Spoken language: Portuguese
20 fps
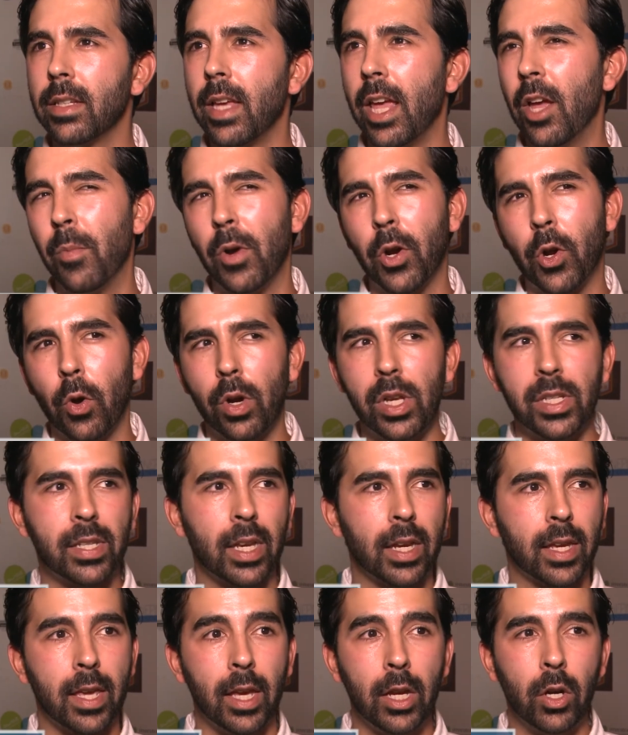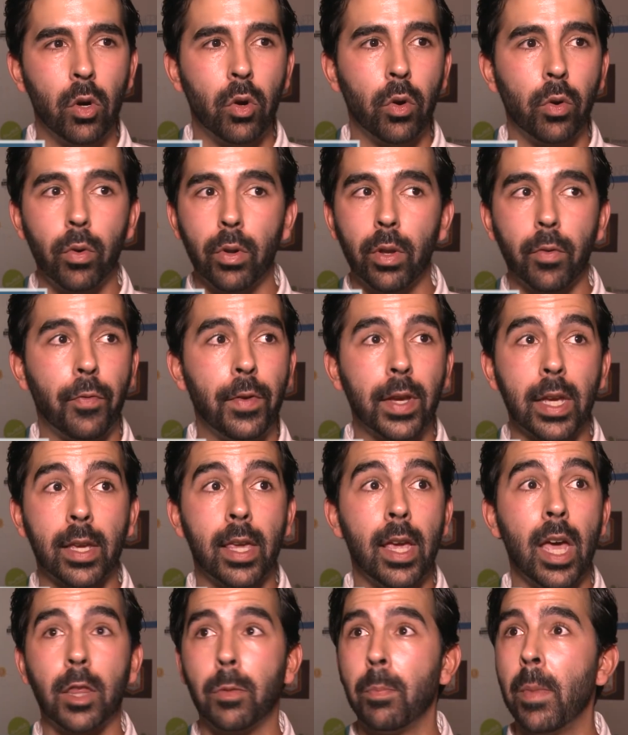É uma coisa que eu fico
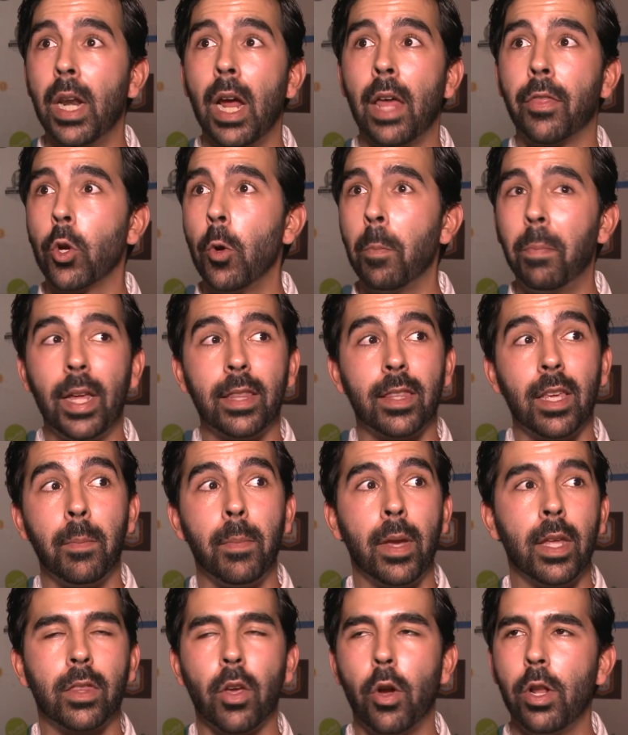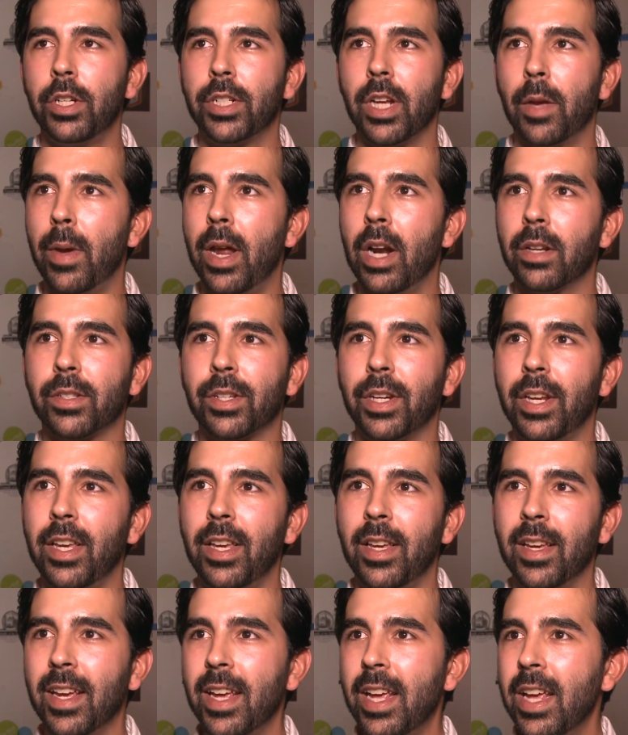aqui admirado completamente, olhos abertos
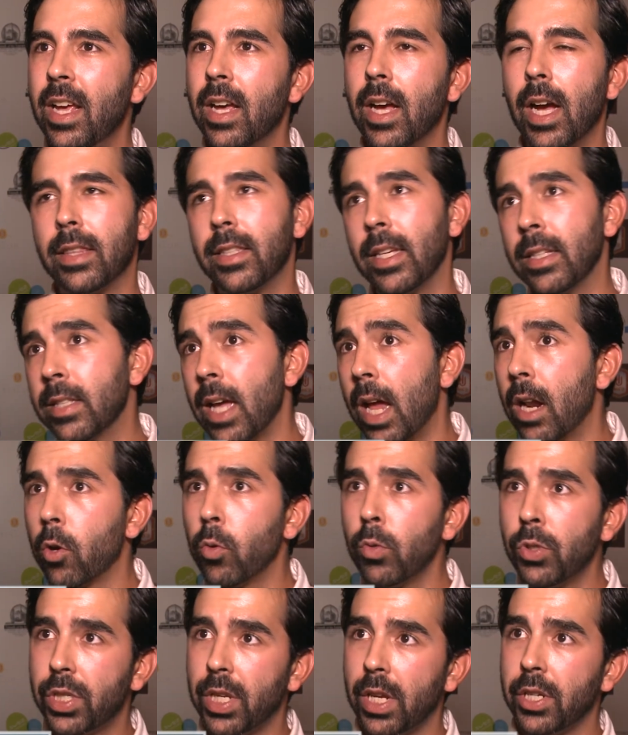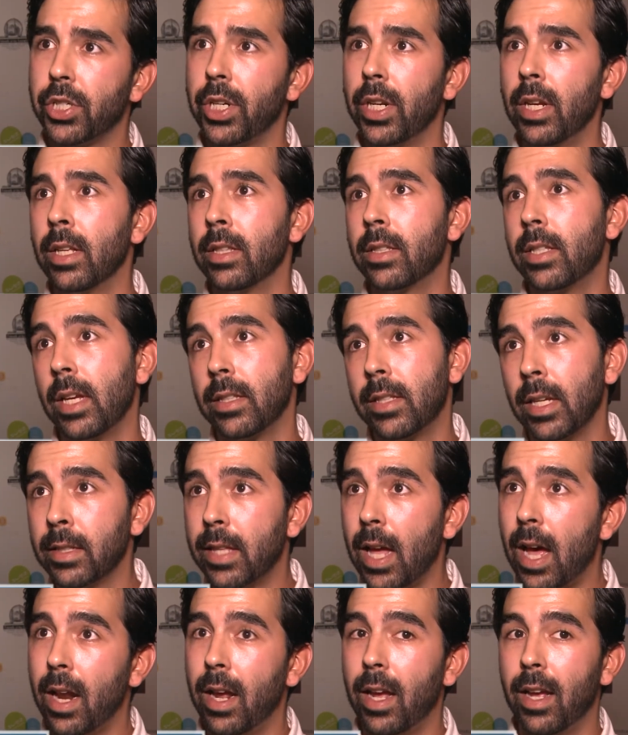e a tentar a conhecer gente e a
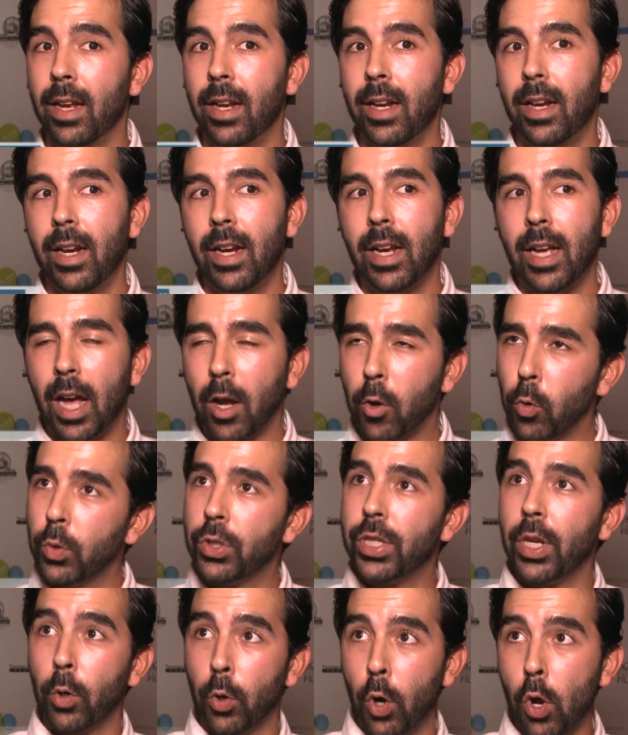tentar a, a conhecer o